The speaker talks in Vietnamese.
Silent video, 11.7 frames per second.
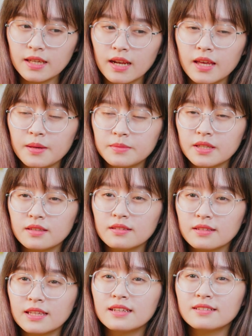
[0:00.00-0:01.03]
chắn là em sẽ
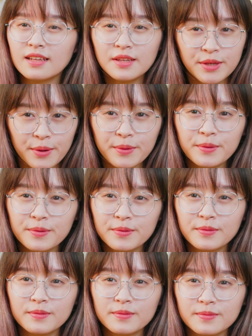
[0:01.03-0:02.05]
tự tin hơn rất nhiều
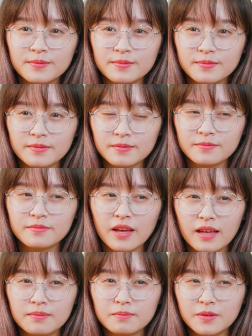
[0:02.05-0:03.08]
ừ,
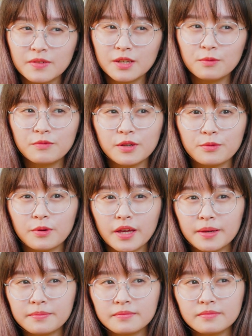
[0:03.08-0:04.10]
và bởi vì công việc của
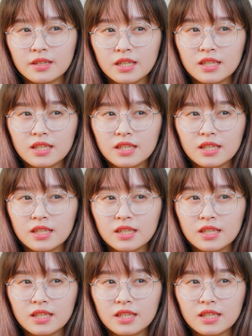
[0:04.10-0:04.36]
em